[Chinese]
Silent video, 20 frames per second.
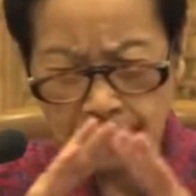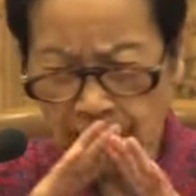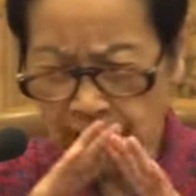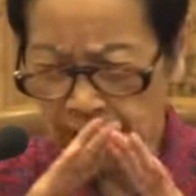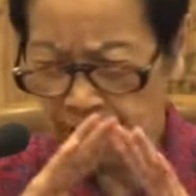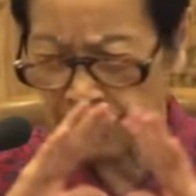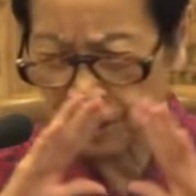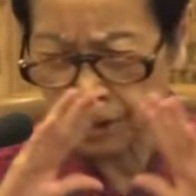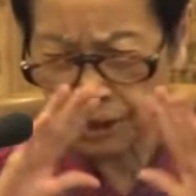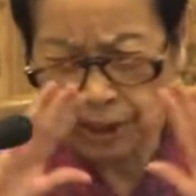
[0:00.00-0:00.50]

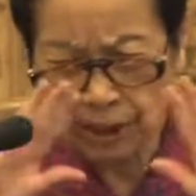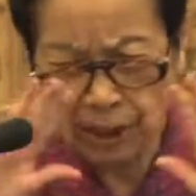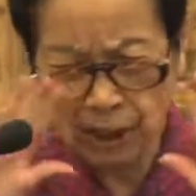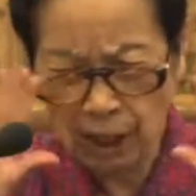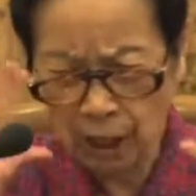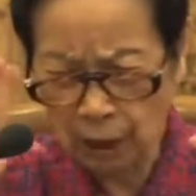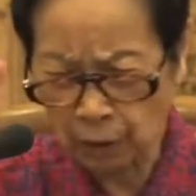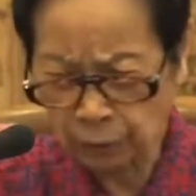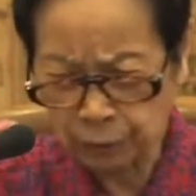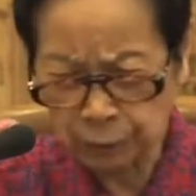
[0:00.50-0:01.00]
人
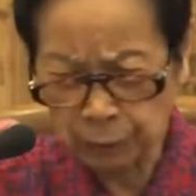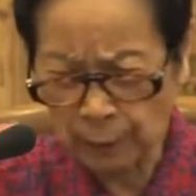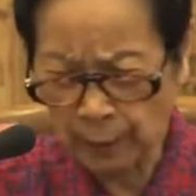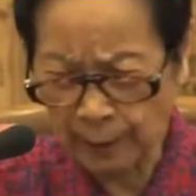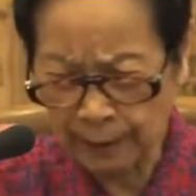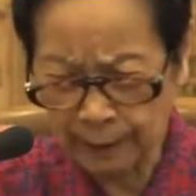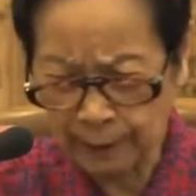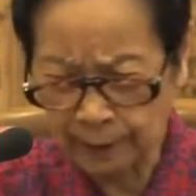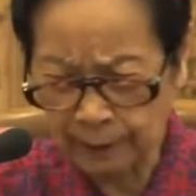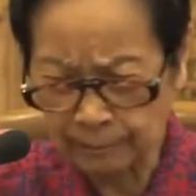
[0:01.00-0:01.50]
生好
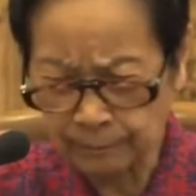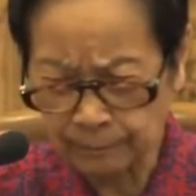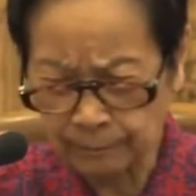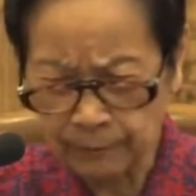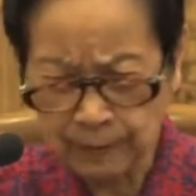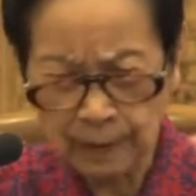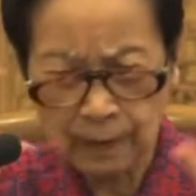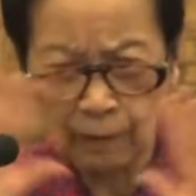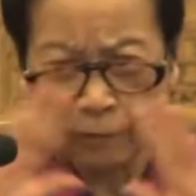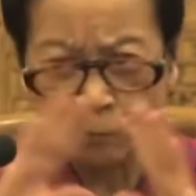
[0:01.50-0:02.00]
短呐，
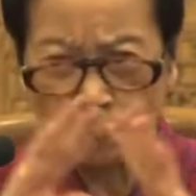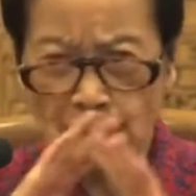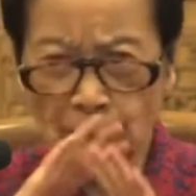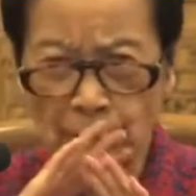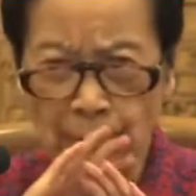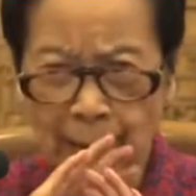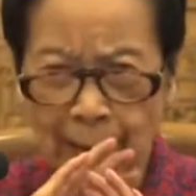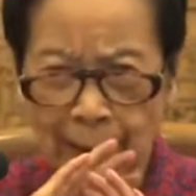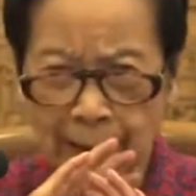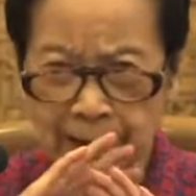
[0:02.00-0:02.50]

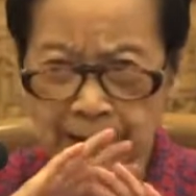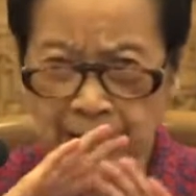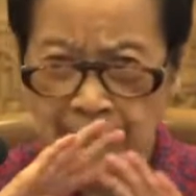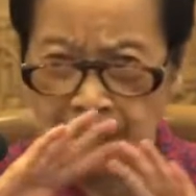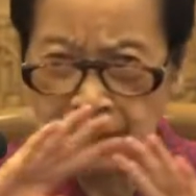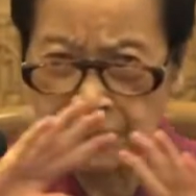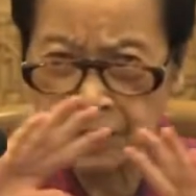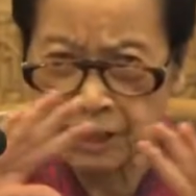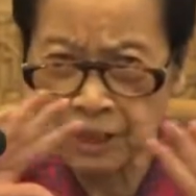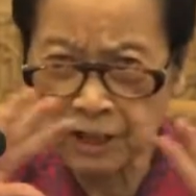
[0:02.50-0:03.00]
我把
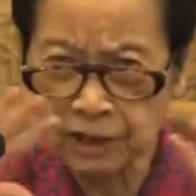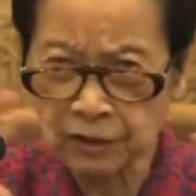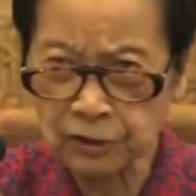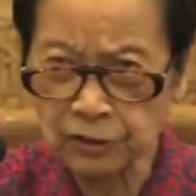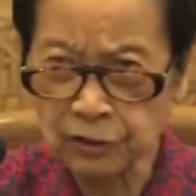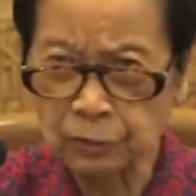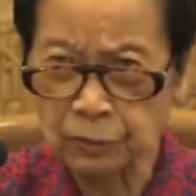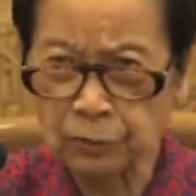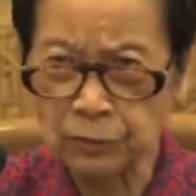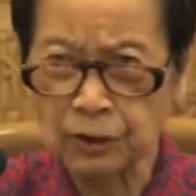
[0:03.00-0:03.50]
人
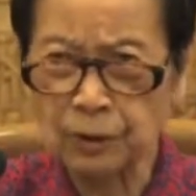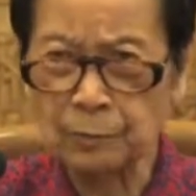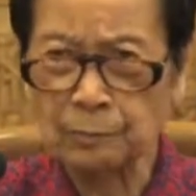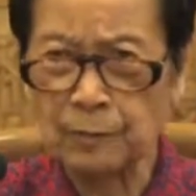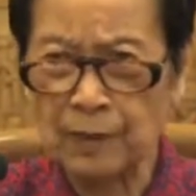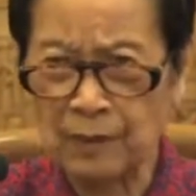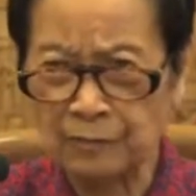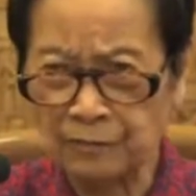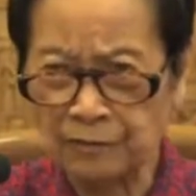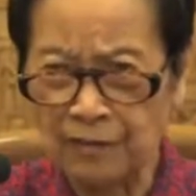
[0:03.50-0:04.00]
生就这
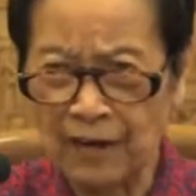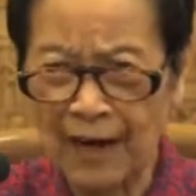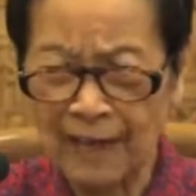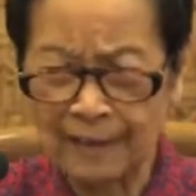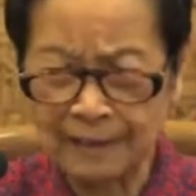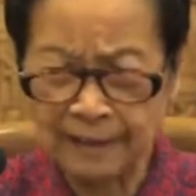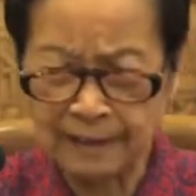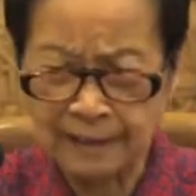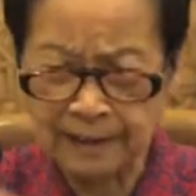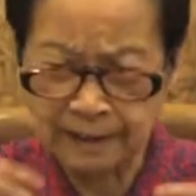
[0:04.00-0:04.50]
么
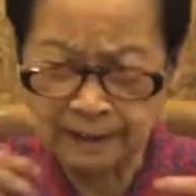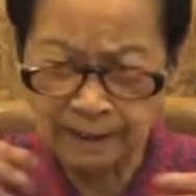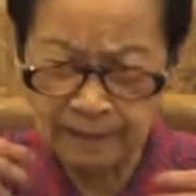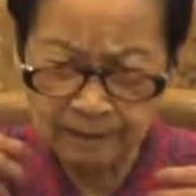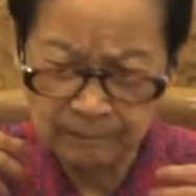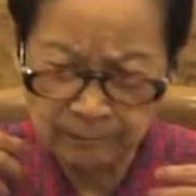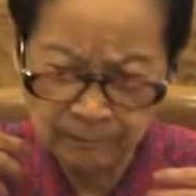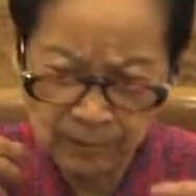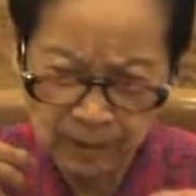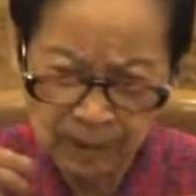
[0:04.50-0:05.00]
放逸
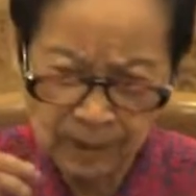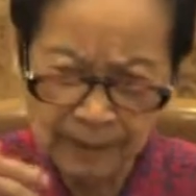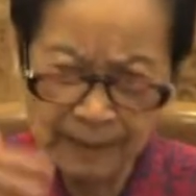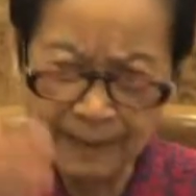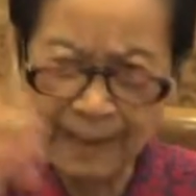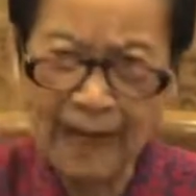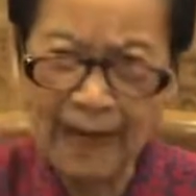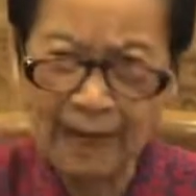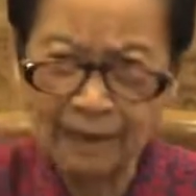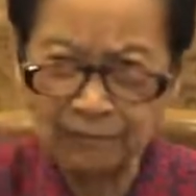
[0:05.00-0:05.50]
了，
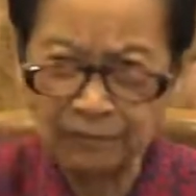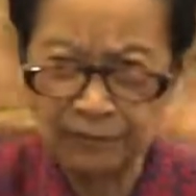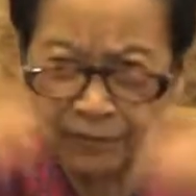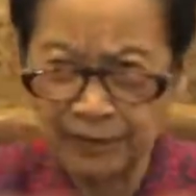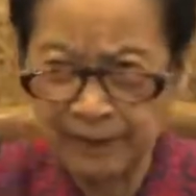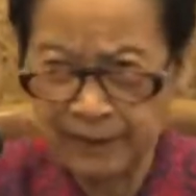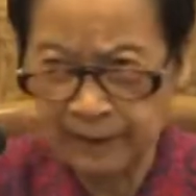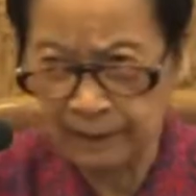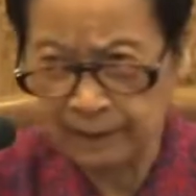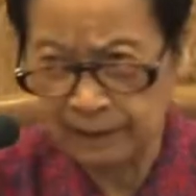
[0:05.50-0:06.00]
浪
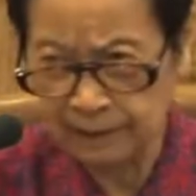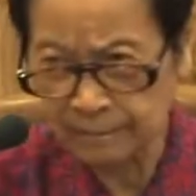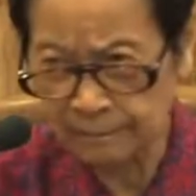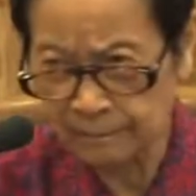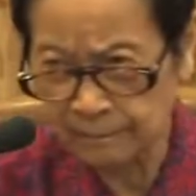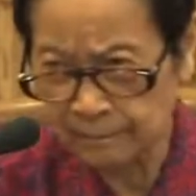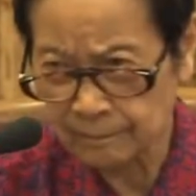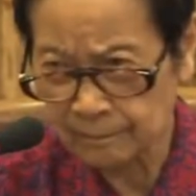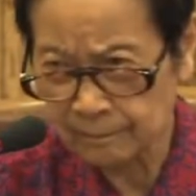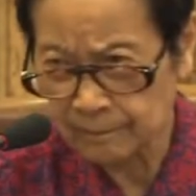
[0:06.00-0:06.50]
费了，
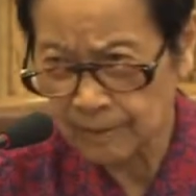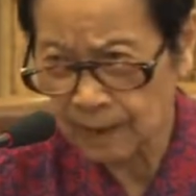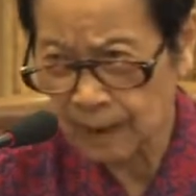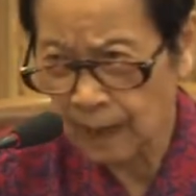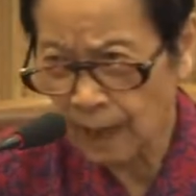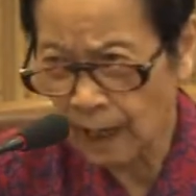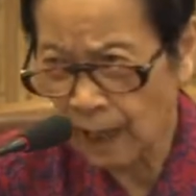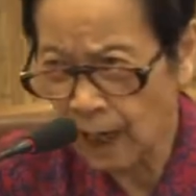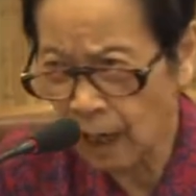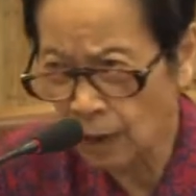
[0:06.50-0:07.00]

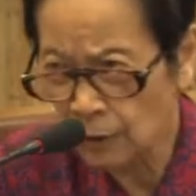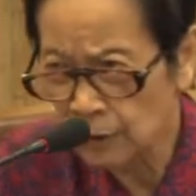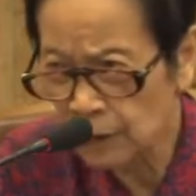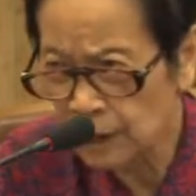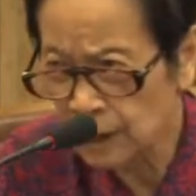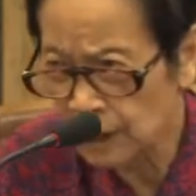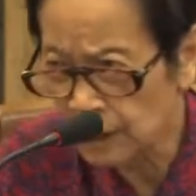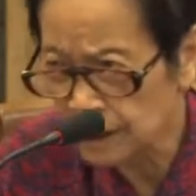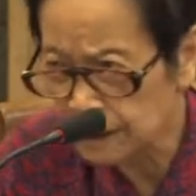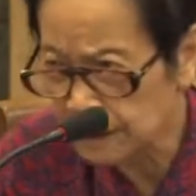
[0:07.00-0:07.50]
好
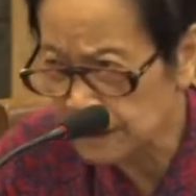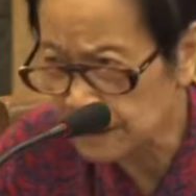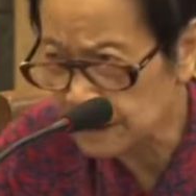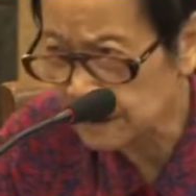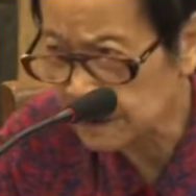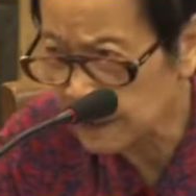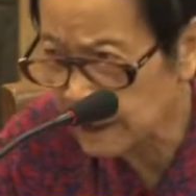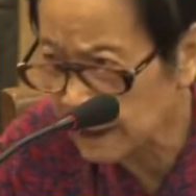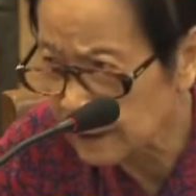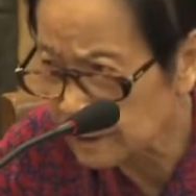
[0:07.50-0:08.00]
可
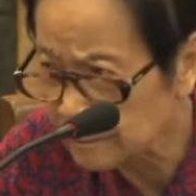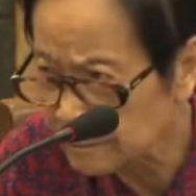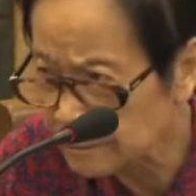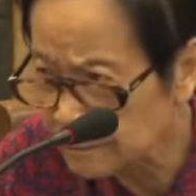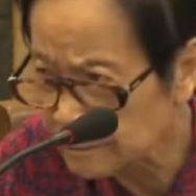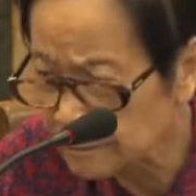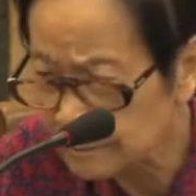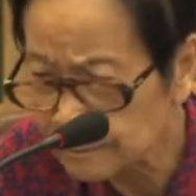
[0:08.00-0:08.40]
惜呀！